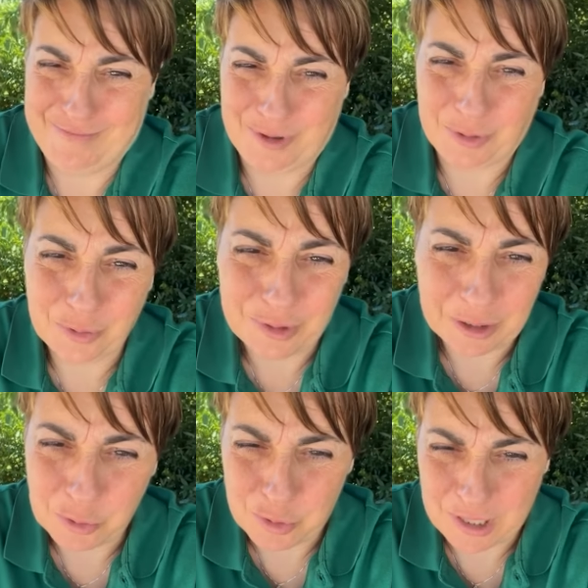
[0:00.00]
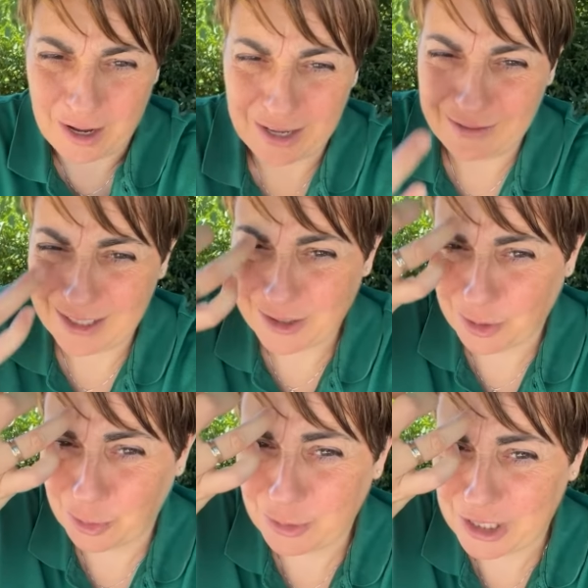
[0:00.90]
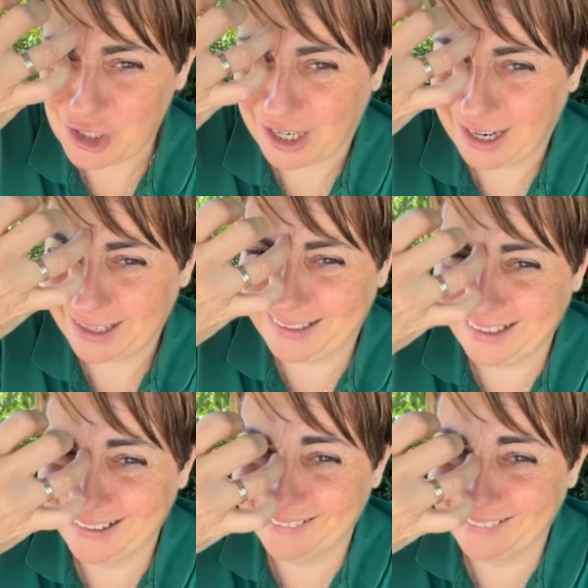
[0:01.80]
sto tutta chiusa e quindi sto tutta acciaccata.